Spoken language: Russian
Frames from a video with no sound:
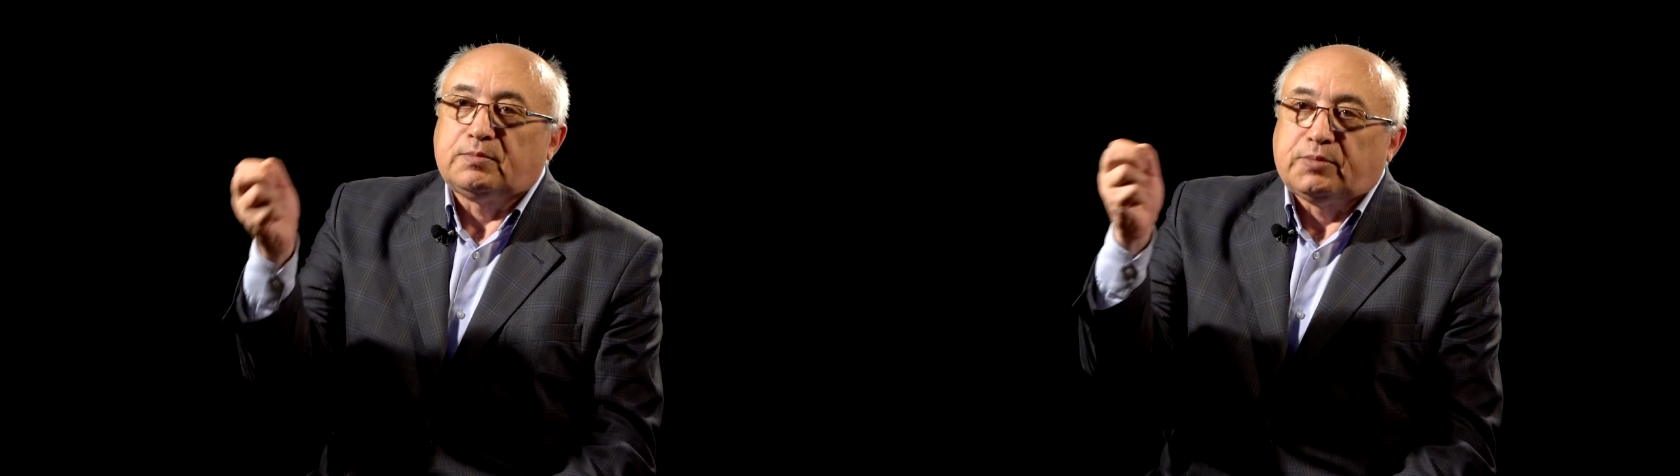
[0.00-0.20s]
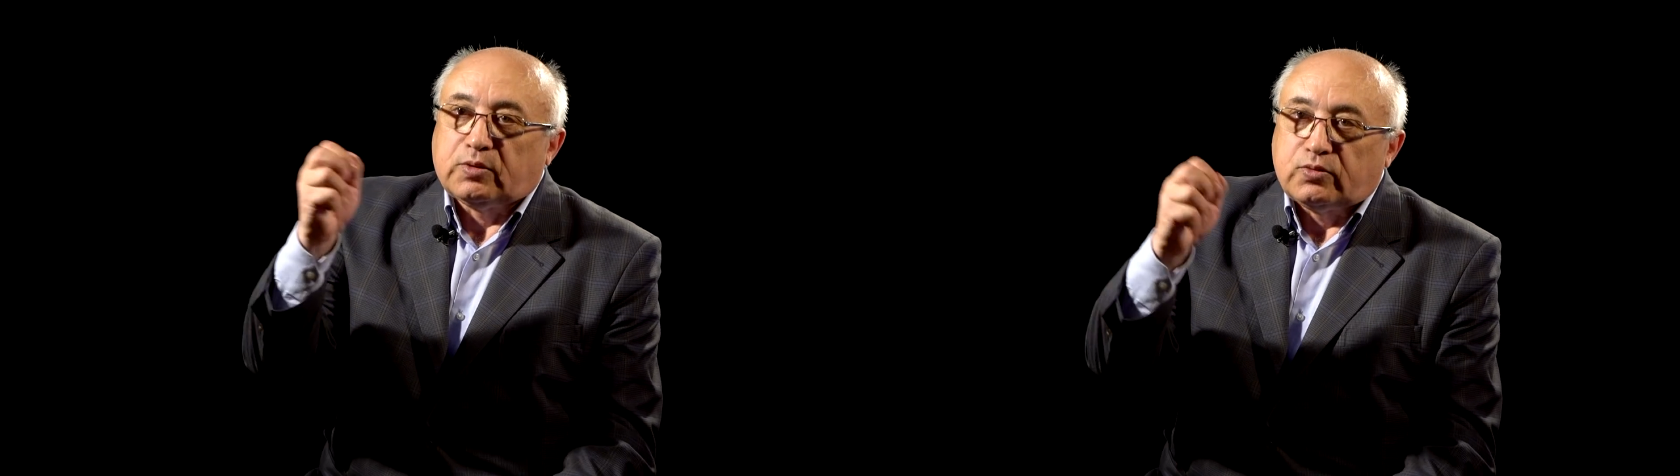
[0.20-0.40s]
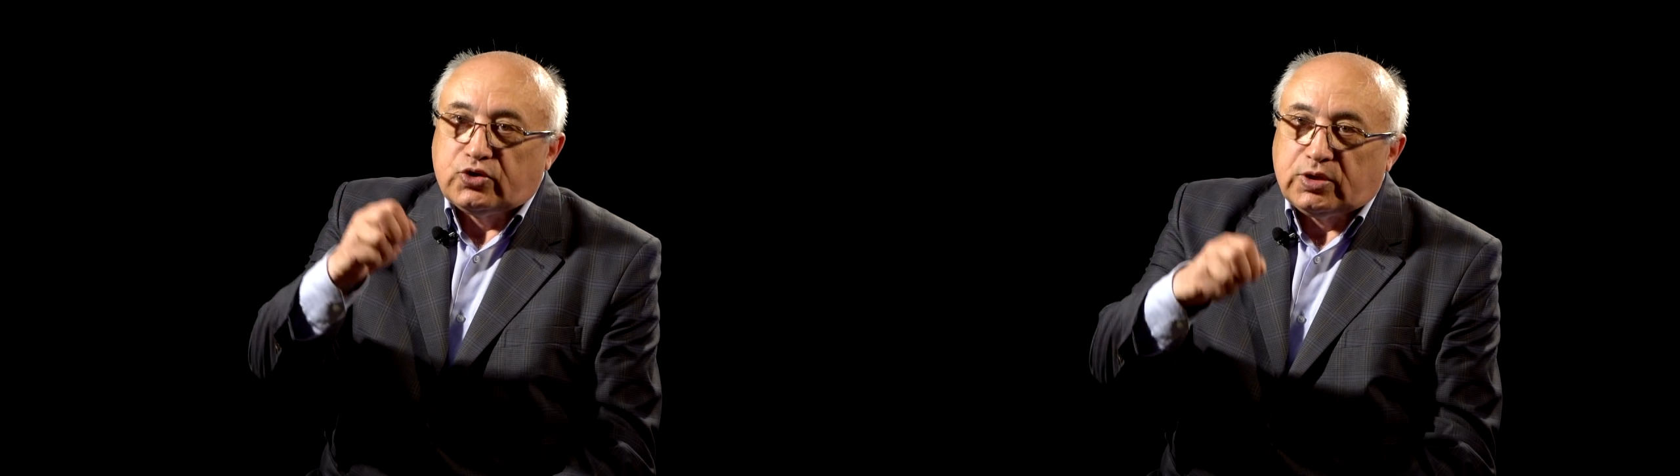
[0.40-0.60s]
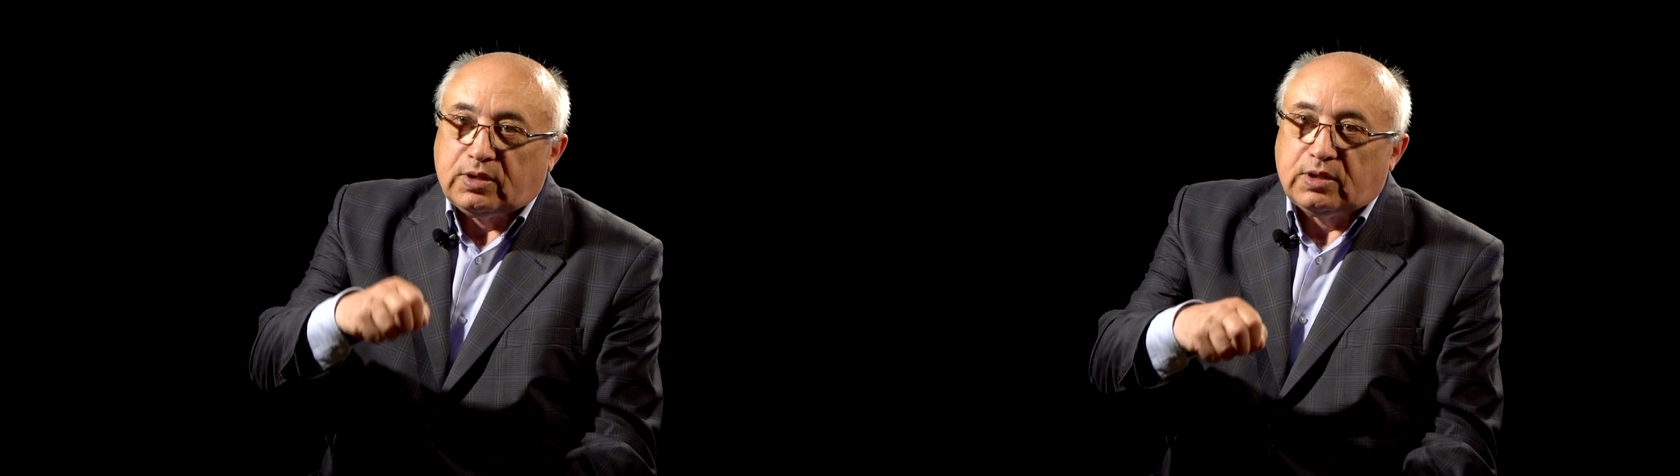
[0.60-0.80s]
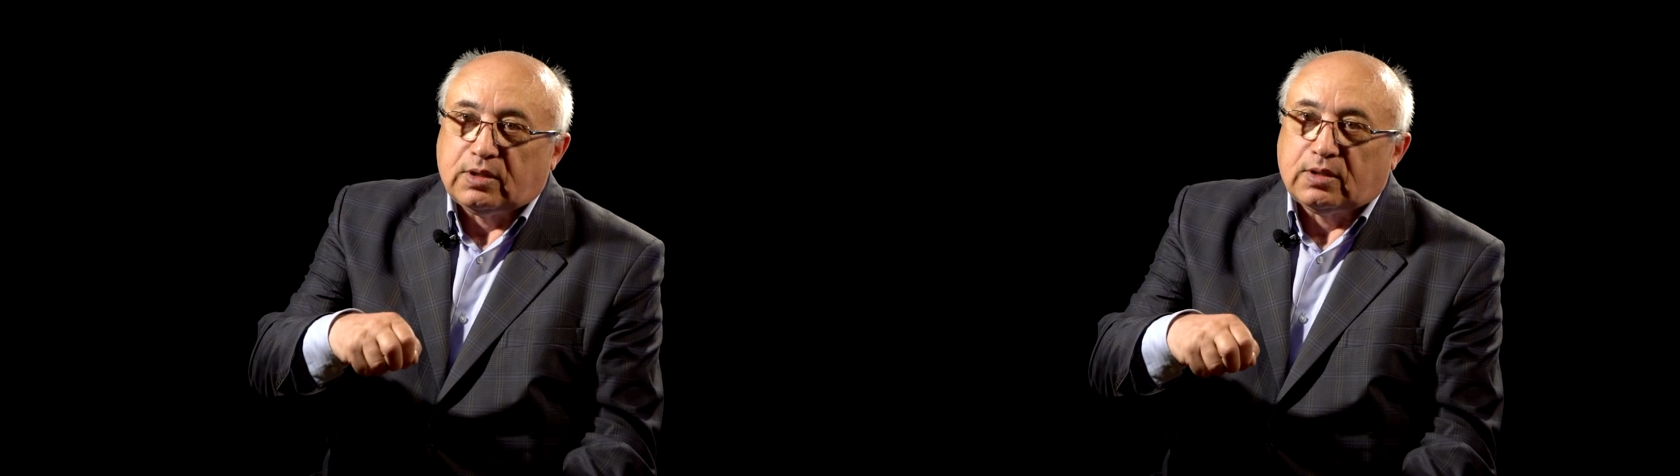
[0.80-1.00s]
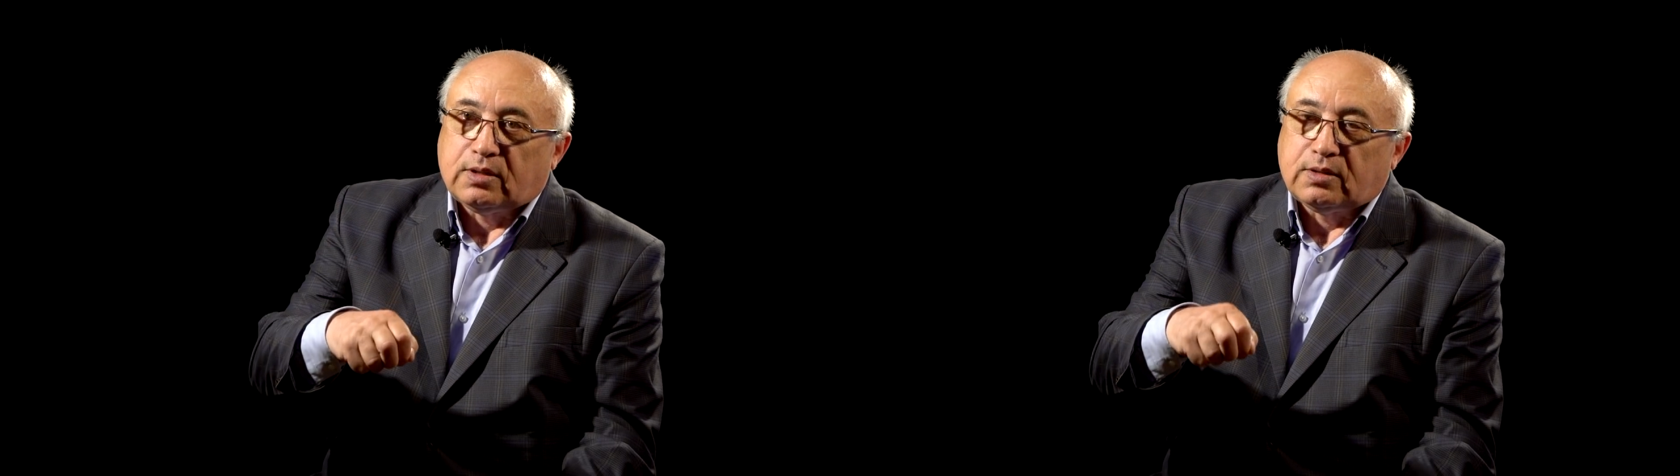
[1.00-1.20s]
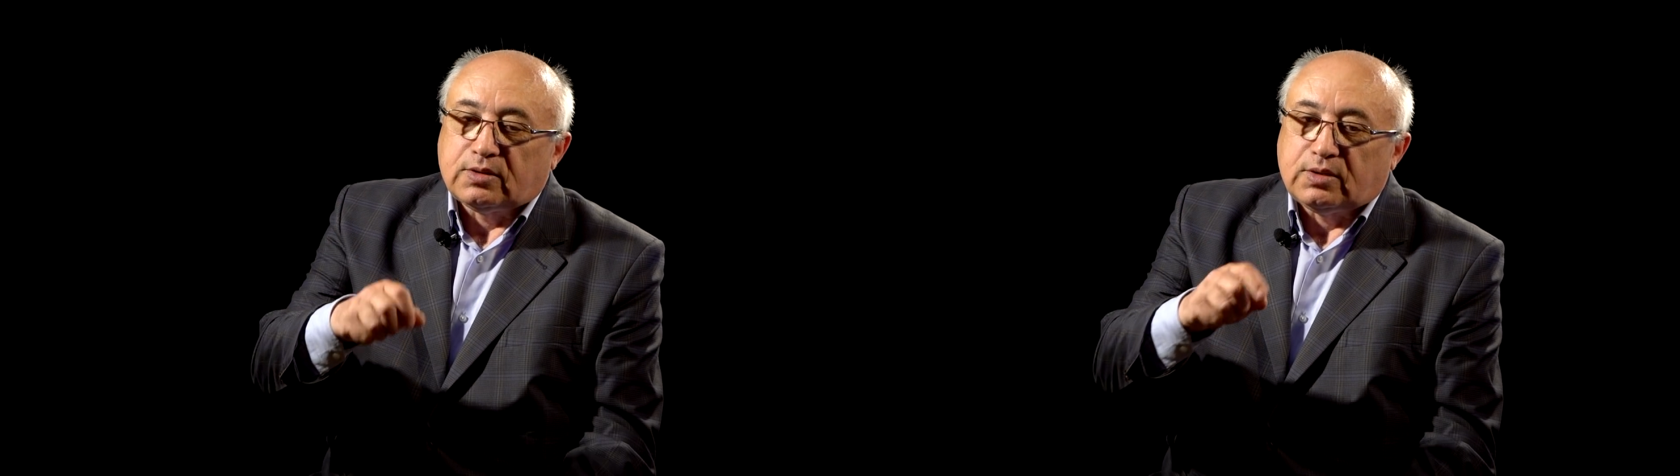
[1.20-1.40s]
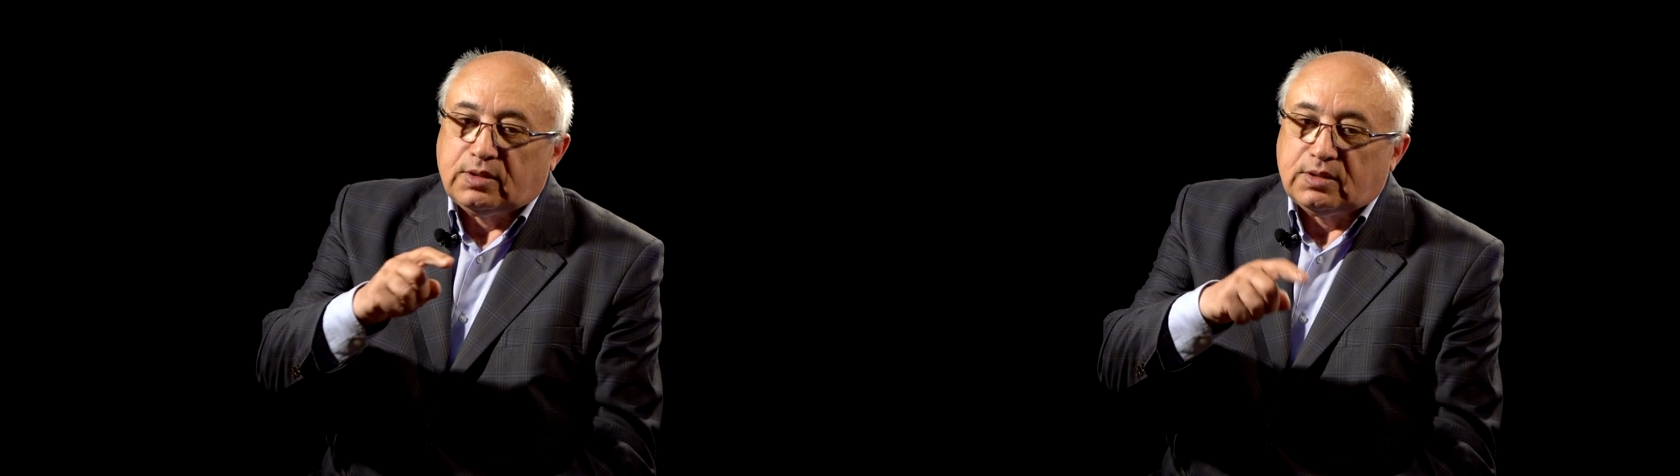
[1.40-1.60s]
получения
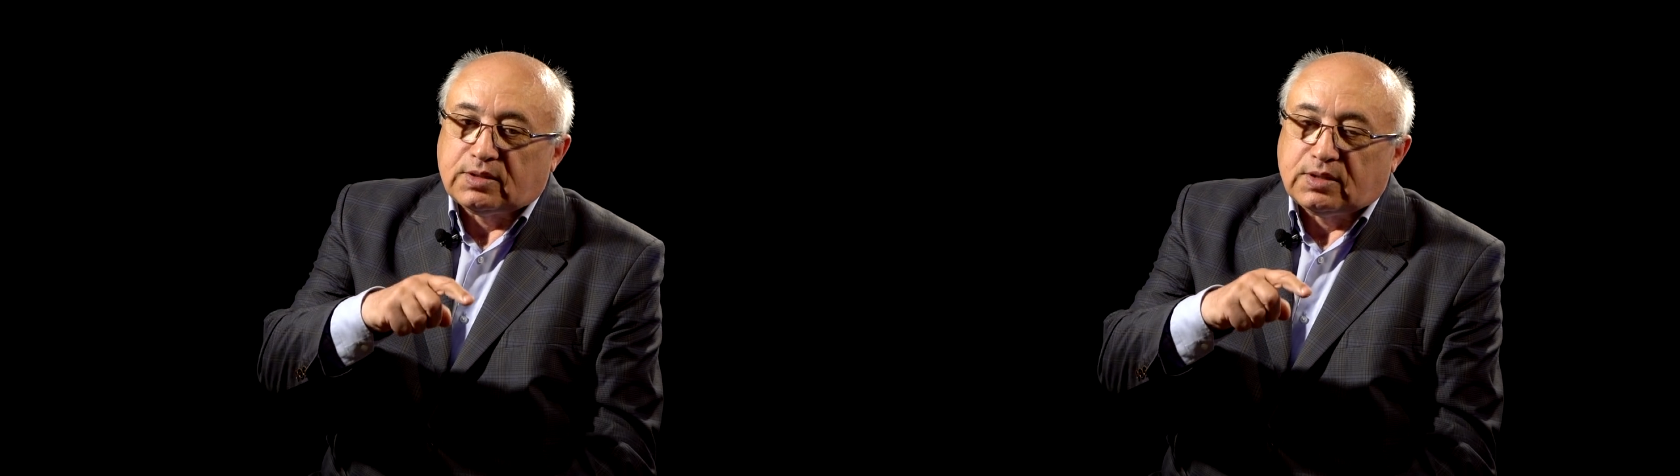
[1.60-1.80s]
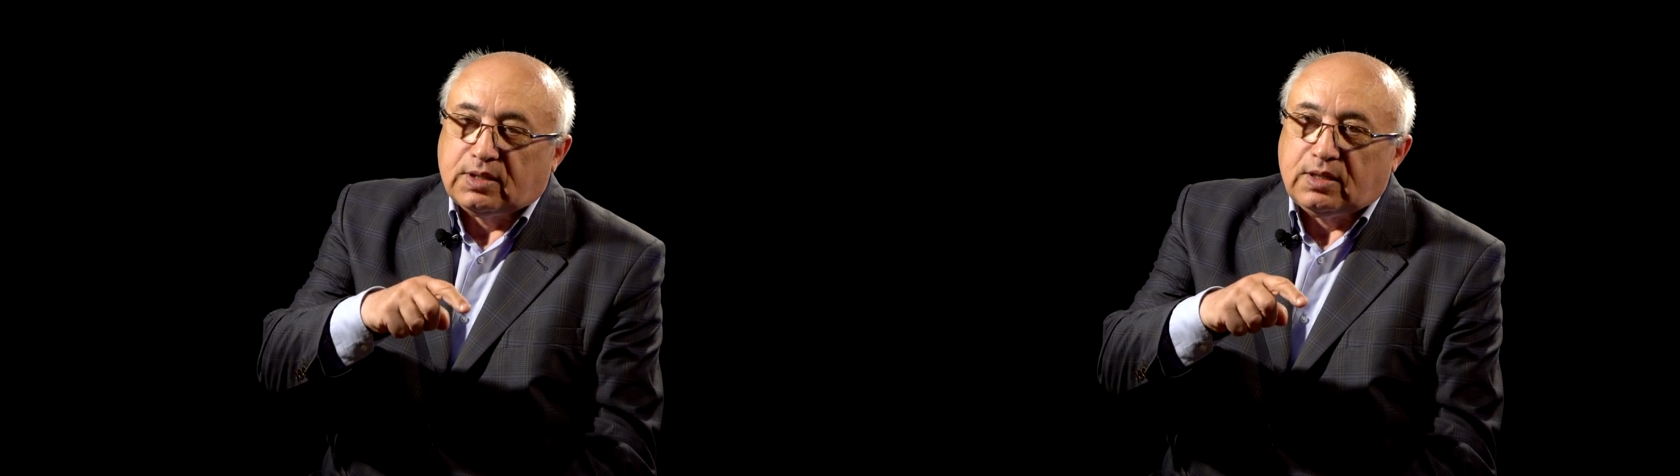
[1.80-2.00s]
из,